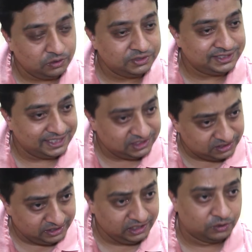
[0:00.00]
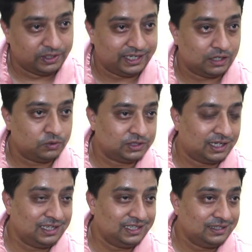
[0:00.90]
গেল স্টেজ থ্রি হয়ে গেল
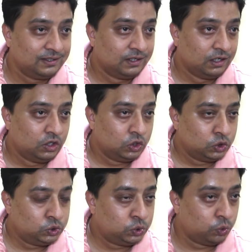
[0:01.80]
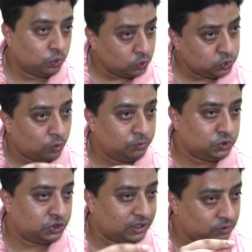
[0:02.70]
তাহলে ছোট
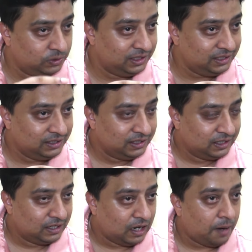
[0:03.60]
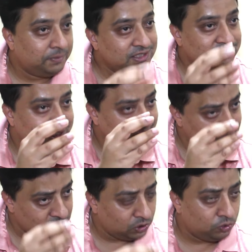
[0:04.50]
সমস্যা হলে আমাদের
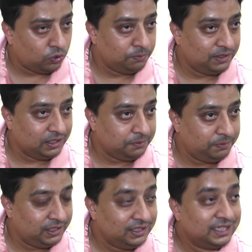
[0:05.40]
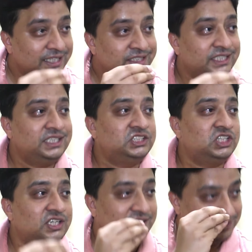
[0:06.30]
চিকিৎসাও কম লাগবে
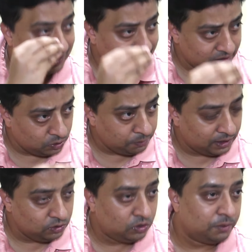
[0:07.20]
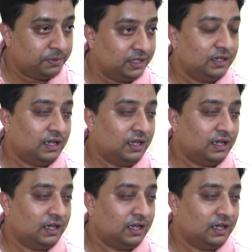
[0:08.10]
চিকিৎসার রেজাল্টটাও ভালো হবে